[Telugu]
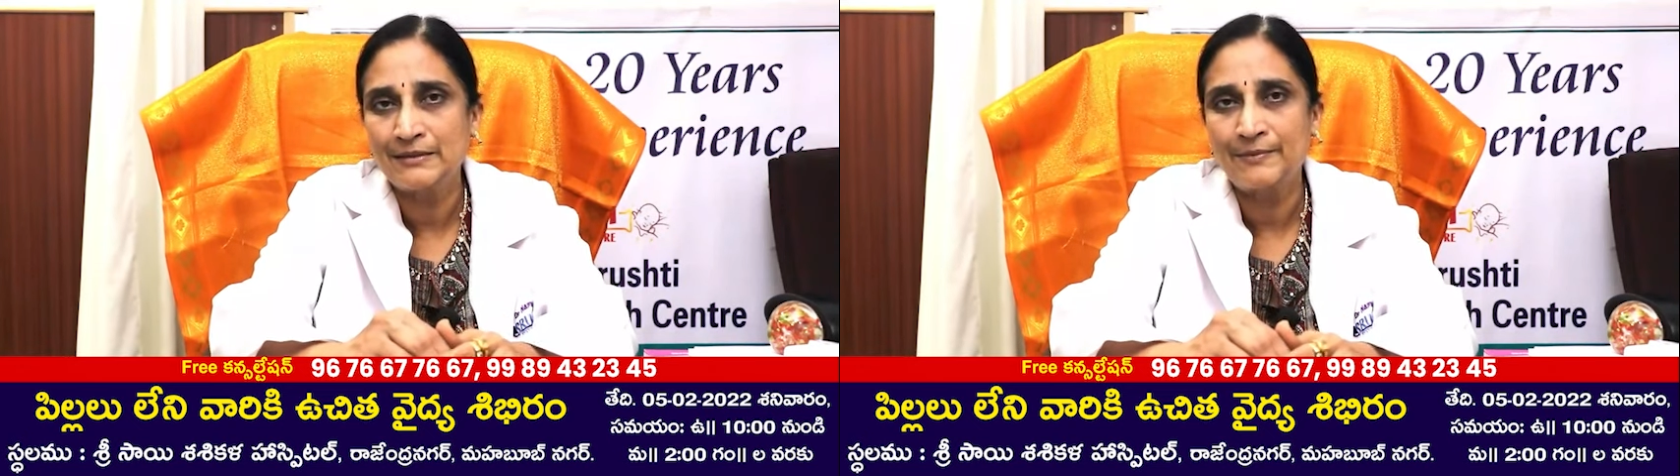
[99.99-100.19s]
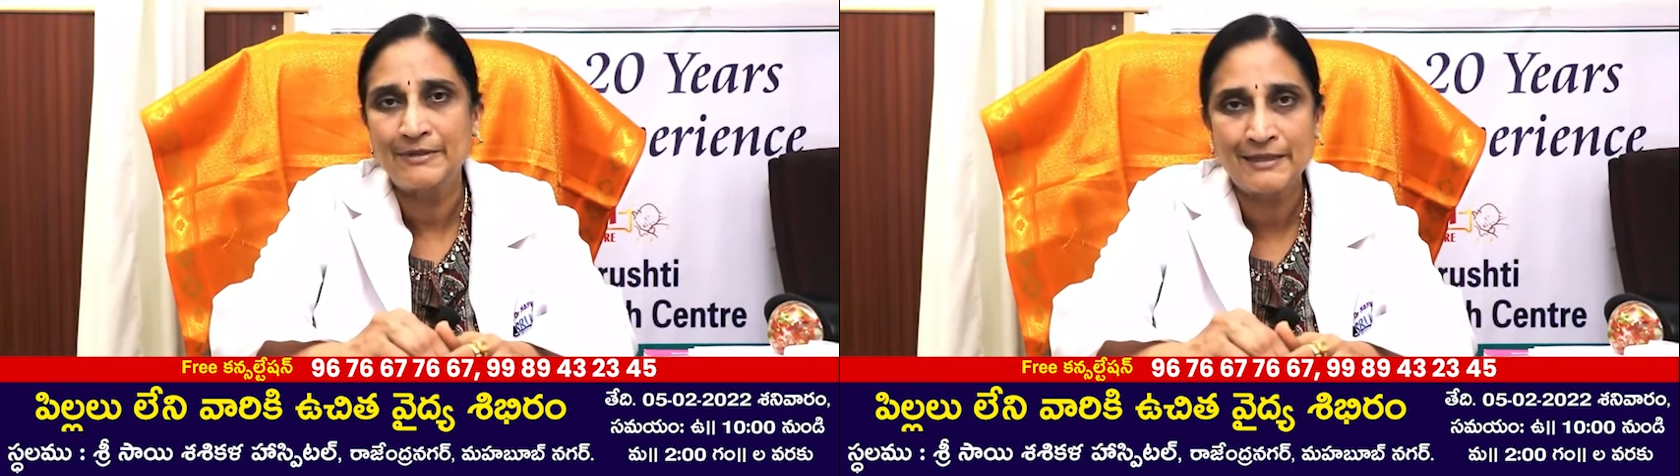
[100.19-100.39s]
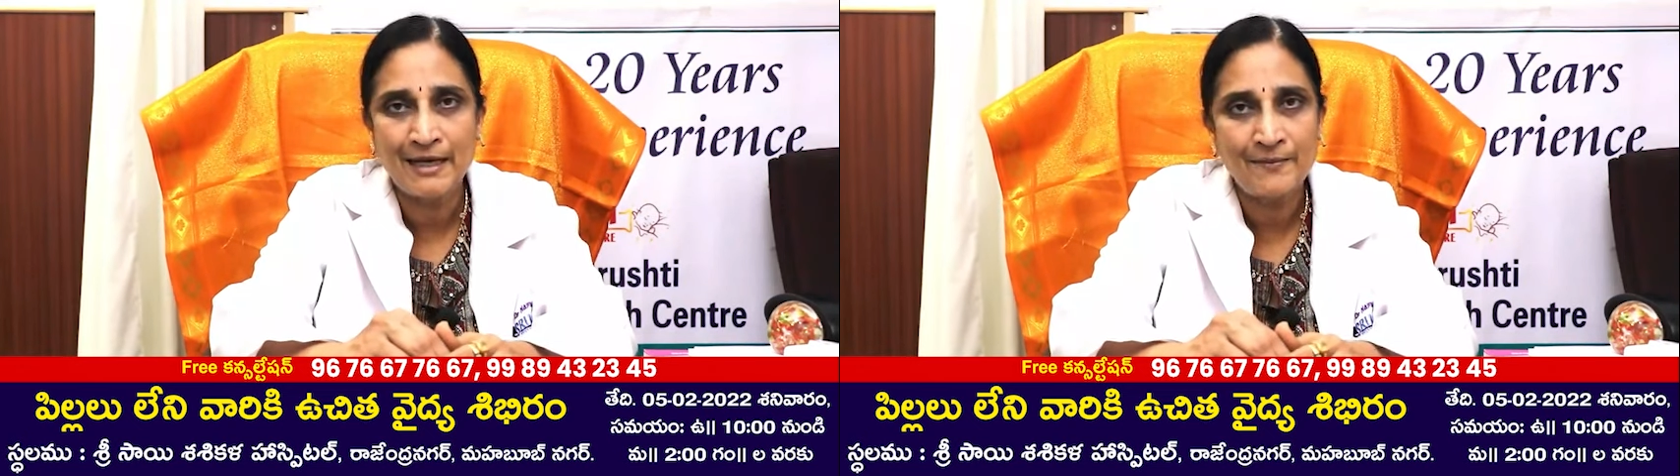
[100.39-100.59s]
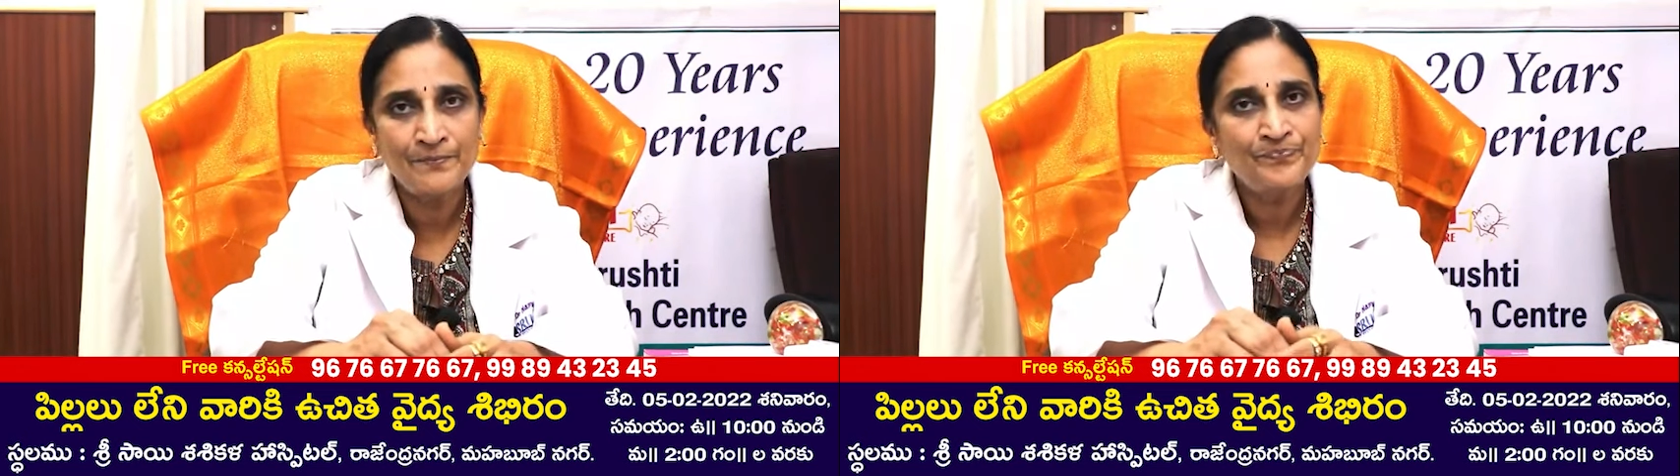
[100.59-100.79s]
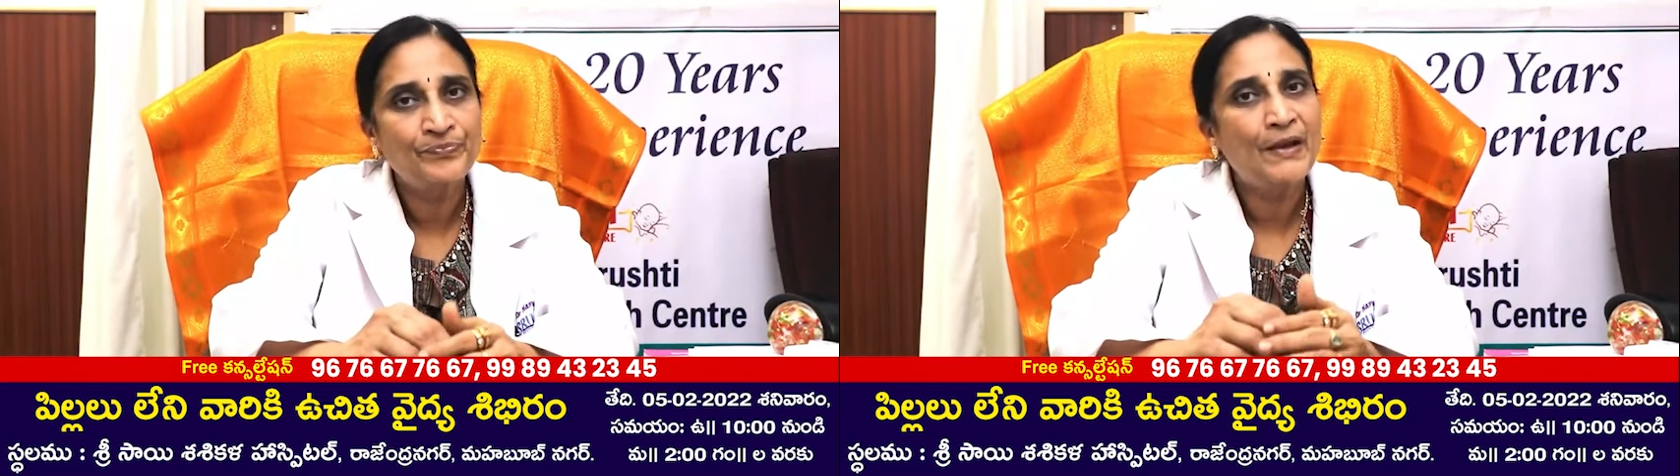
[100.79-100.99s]
సమస్య
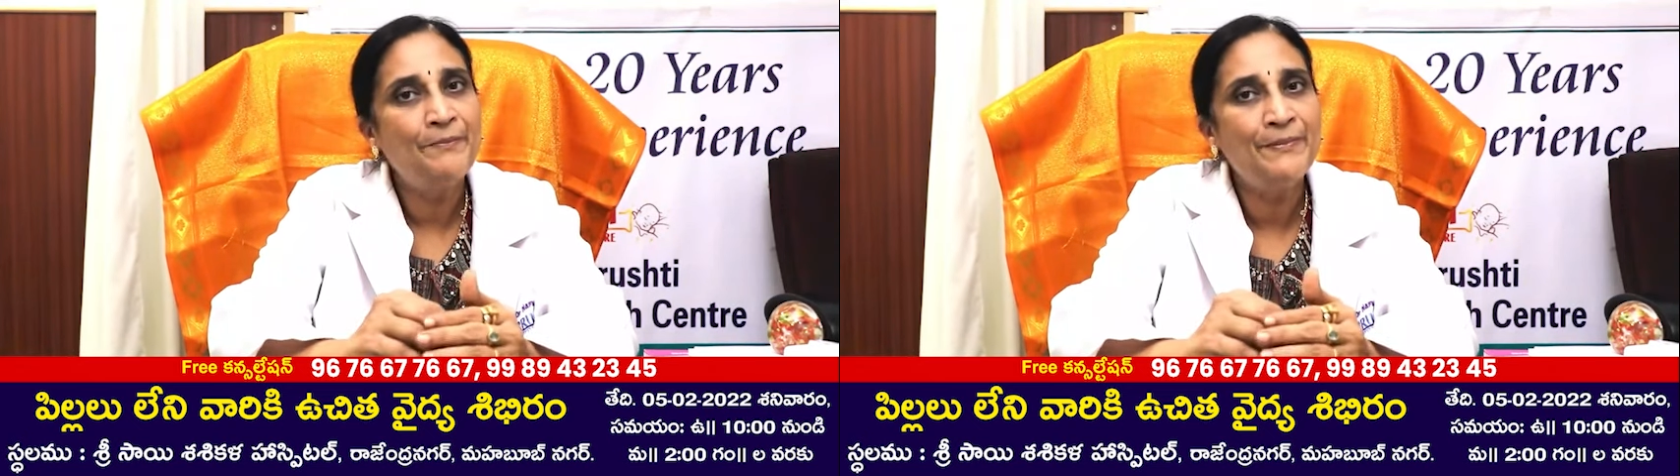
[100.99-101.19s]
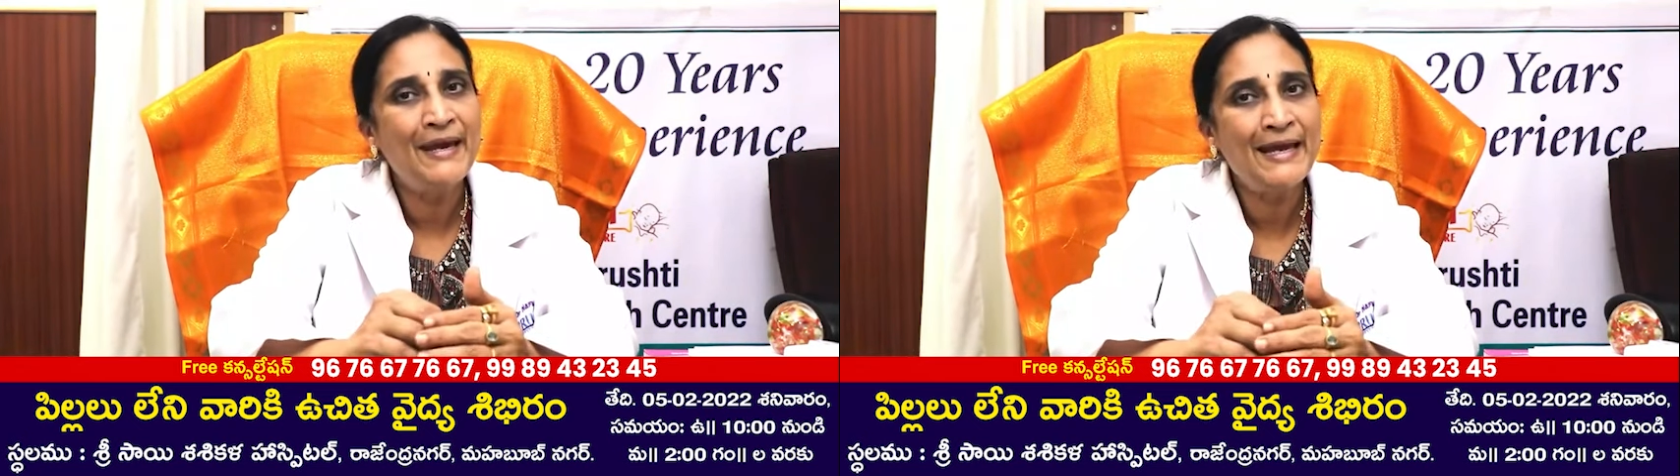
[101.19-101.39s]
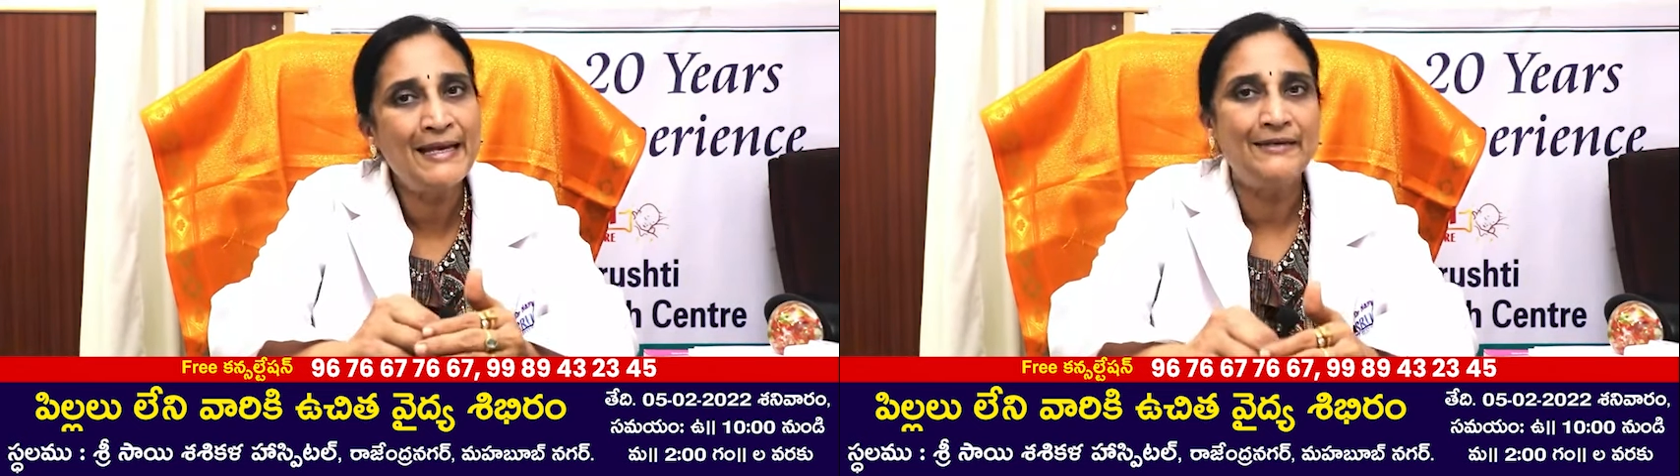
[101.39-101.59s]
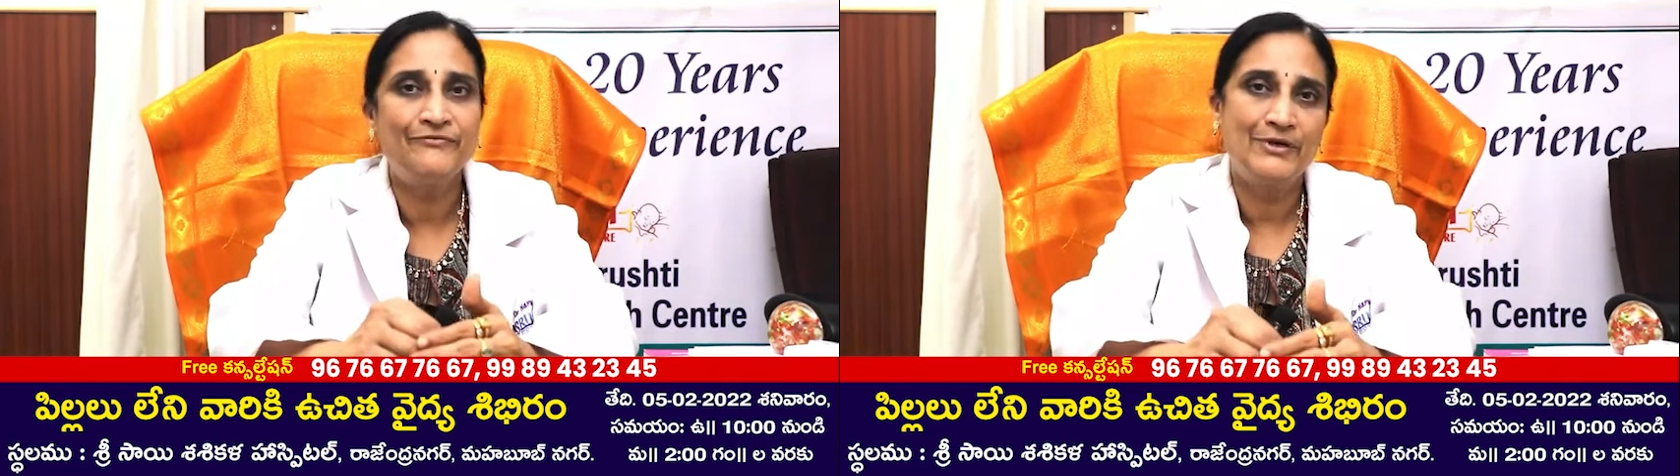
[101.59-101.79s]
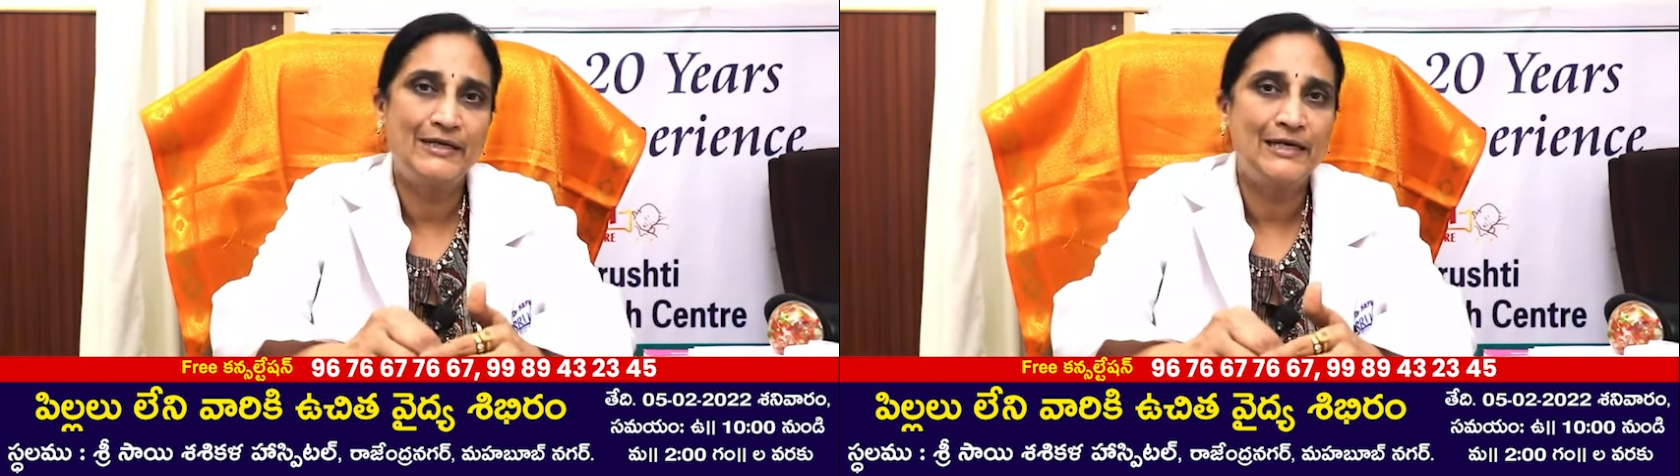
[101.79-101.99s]
మేల్
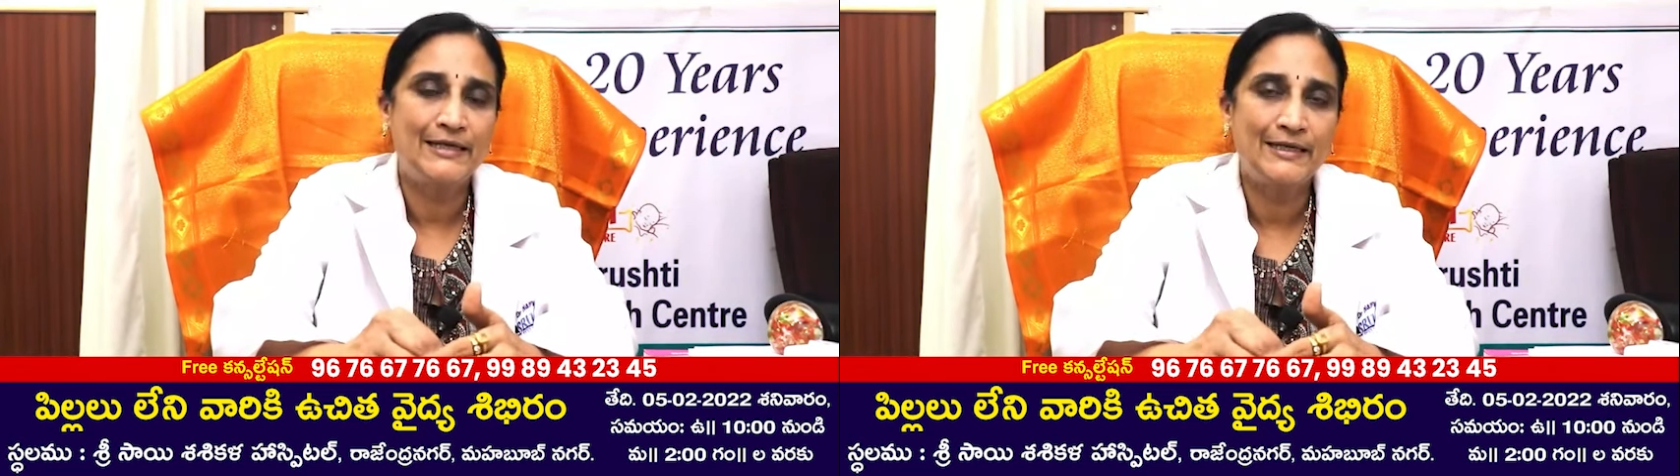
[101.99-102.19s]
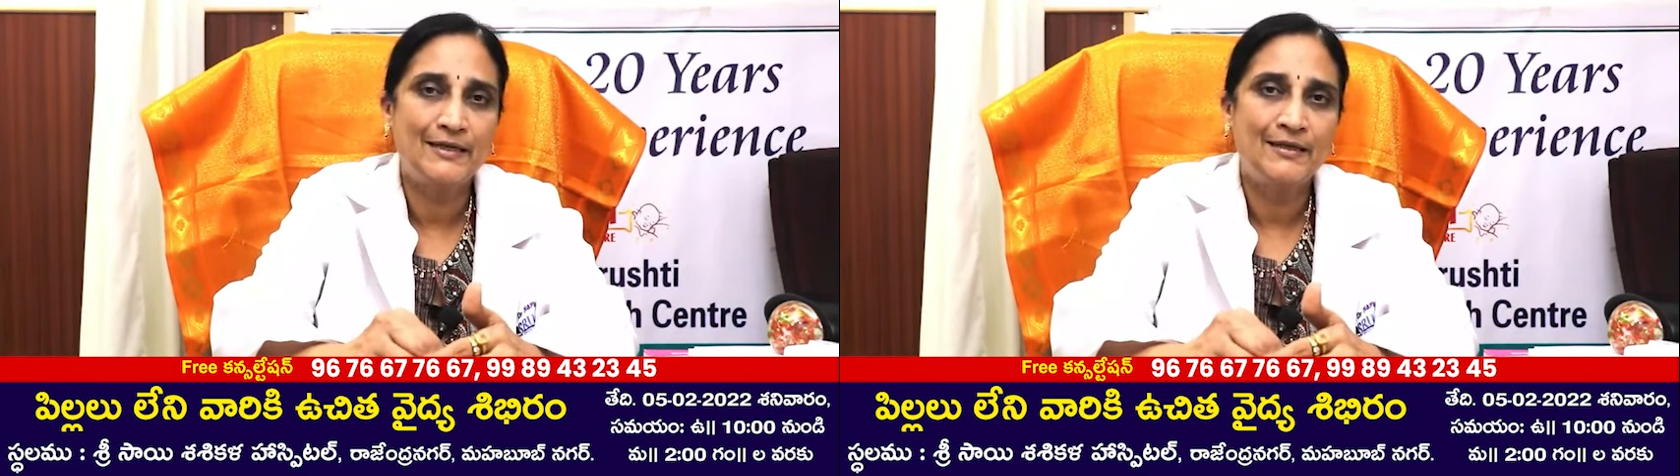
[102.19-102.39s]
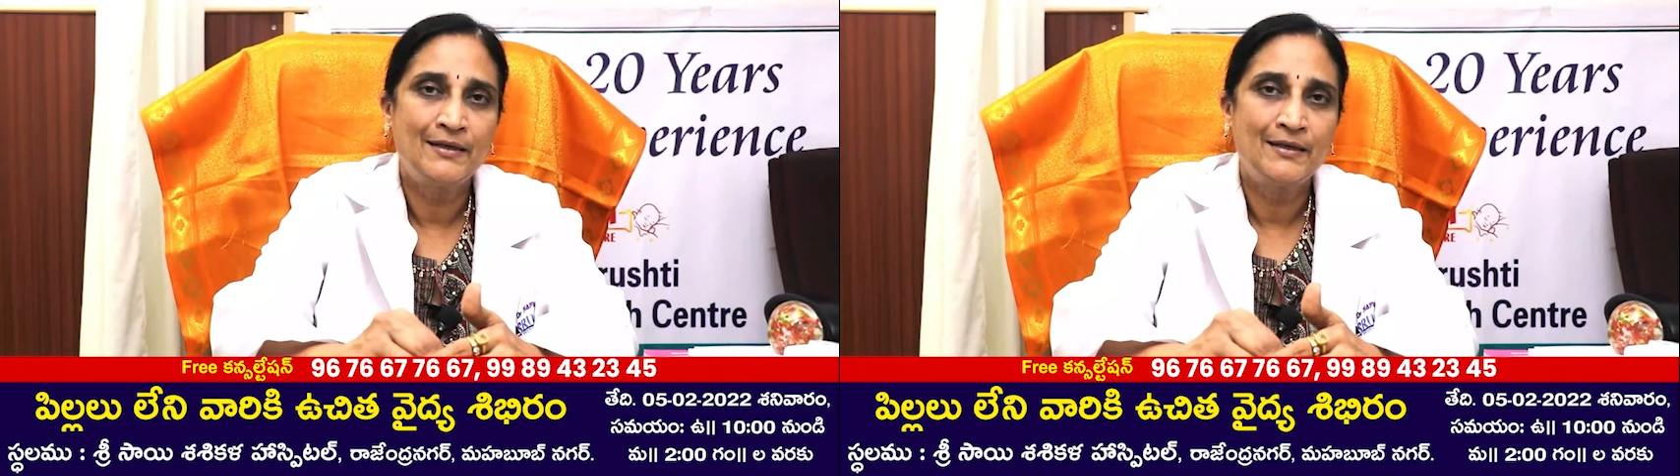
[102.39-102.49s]
ఇన్ఫర్టిలిటీ